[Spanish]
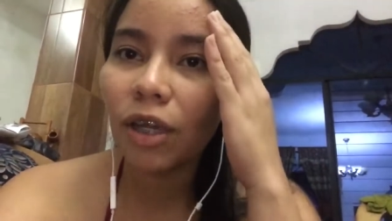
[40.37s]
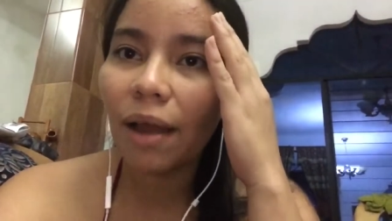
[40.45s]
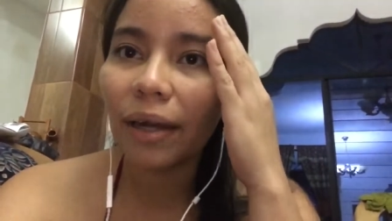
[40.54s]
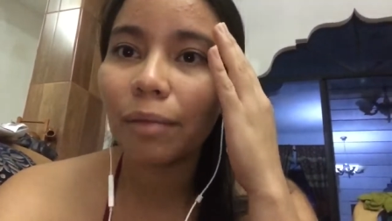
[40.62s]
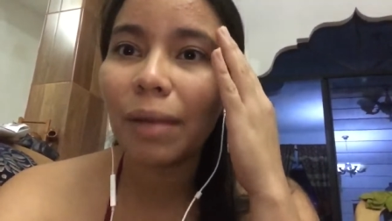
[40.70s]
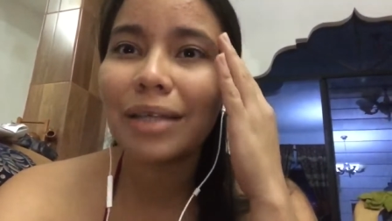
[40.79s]
y la
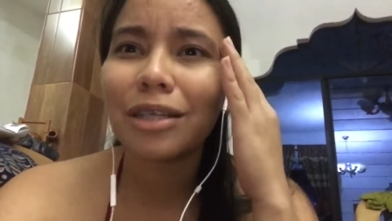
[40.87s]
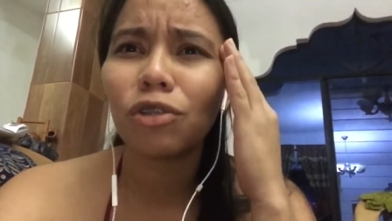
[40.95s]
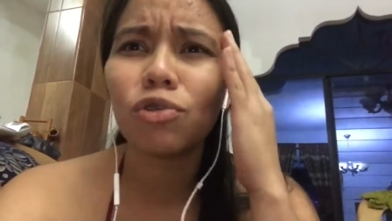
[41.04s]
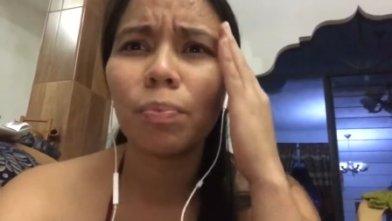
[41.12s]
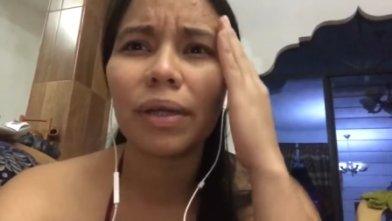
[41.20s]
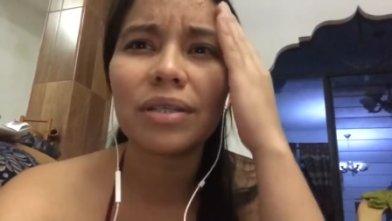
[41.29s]
verdad me la
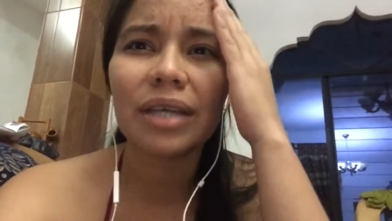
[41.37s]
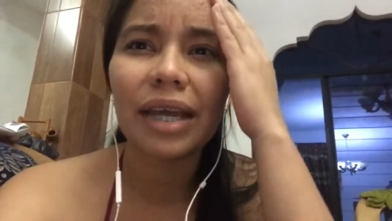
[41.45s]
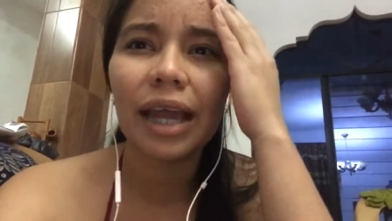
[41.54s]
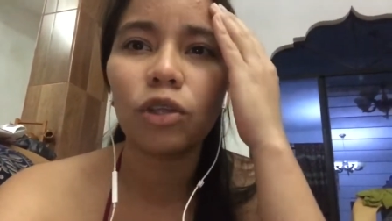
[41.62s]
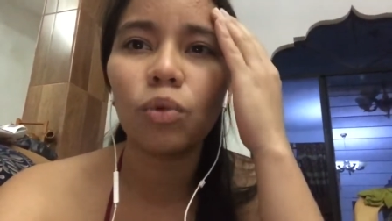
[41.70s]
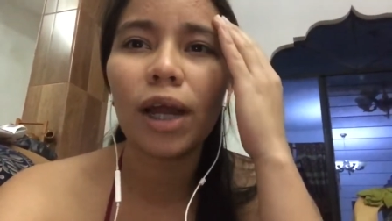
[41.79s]
siento súper
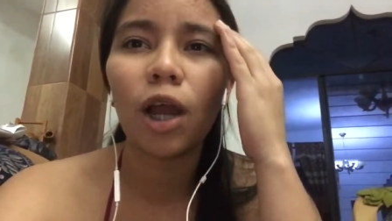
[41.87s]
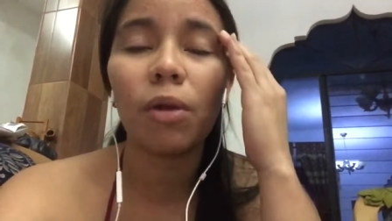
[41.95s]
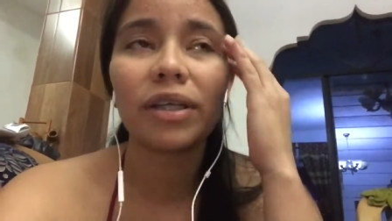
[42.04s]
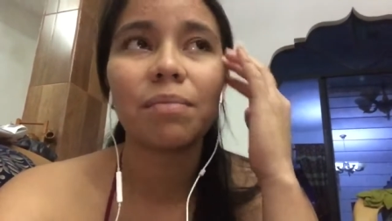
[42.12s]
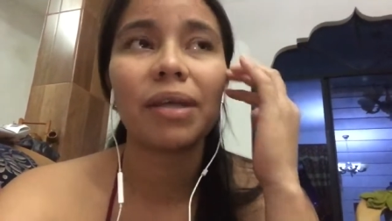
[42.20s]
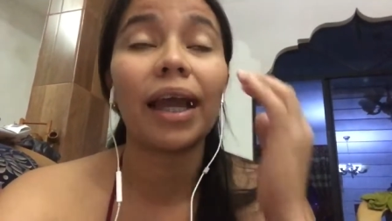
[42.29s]
seca, dura,
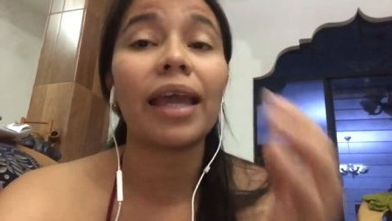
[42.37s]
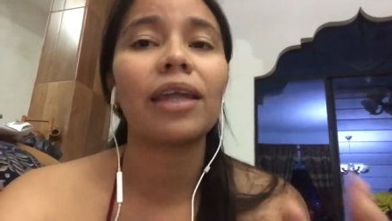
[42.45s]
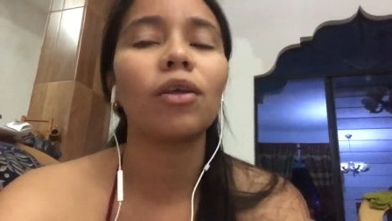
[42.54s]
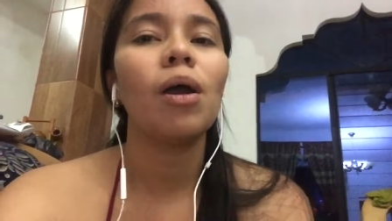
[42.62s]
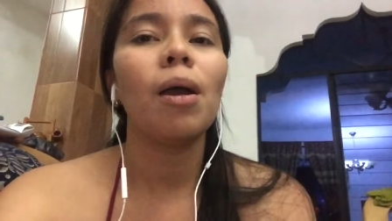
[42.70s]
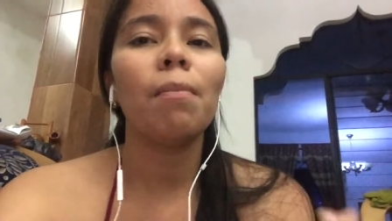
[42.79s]
como que se me está
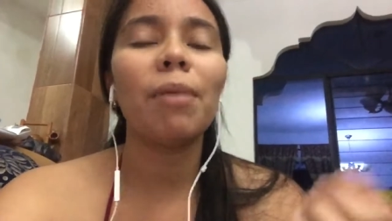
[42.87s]
cayendo.